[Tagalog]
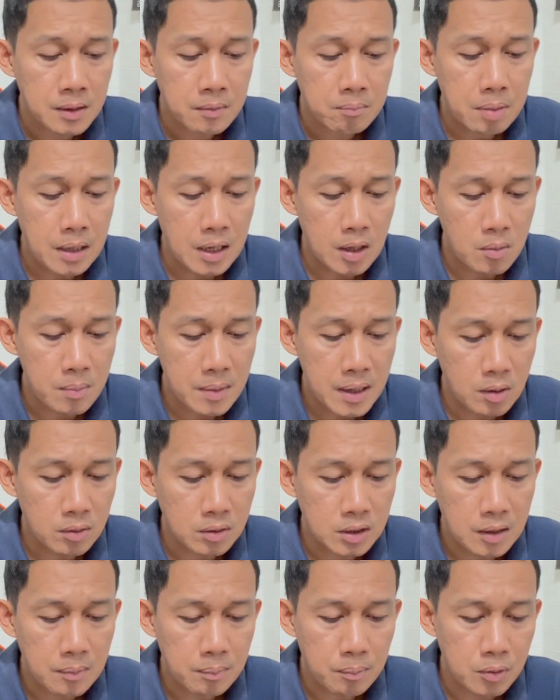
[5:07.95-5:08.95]
Pero meron
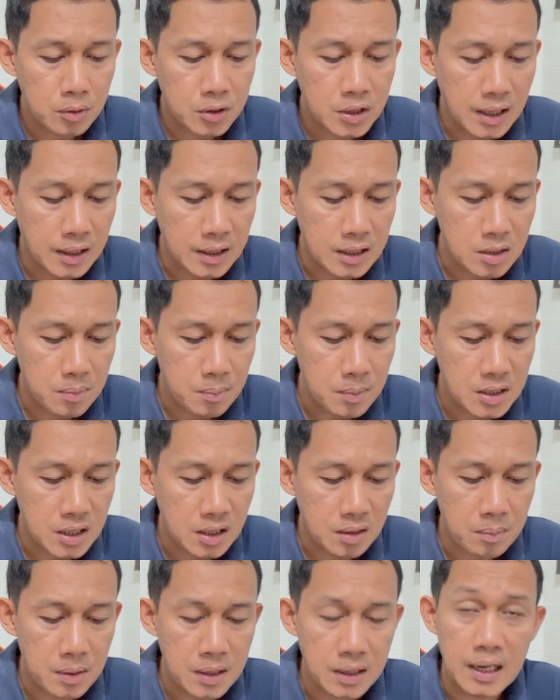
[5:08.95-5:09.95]
din po siyang
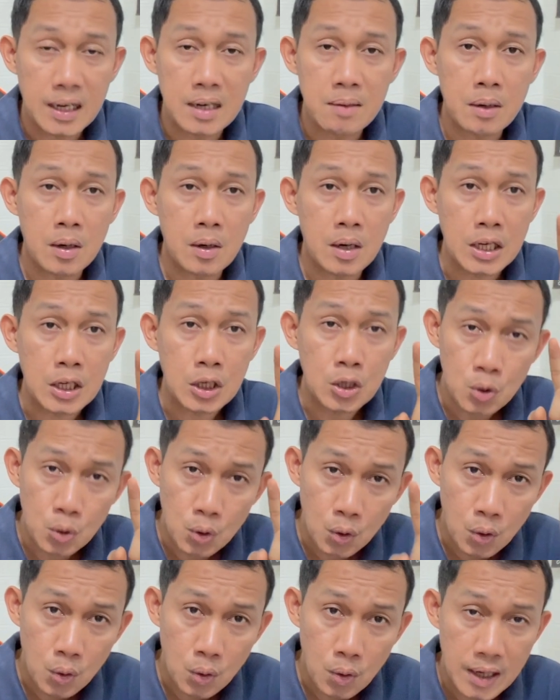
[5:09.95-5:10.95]
specific. Halimbawa,
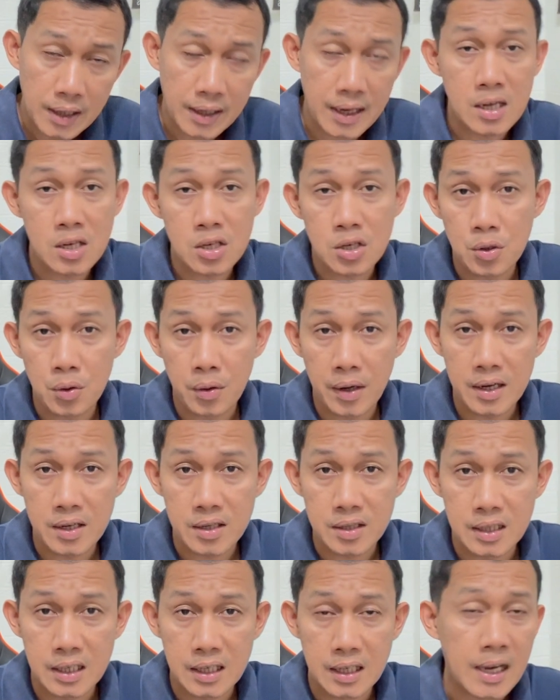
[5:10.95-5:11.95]
Euro against
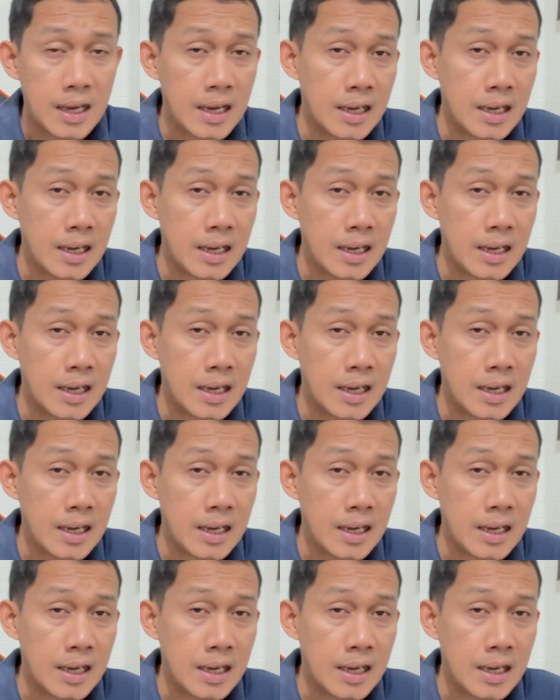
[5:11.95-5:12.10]
USD.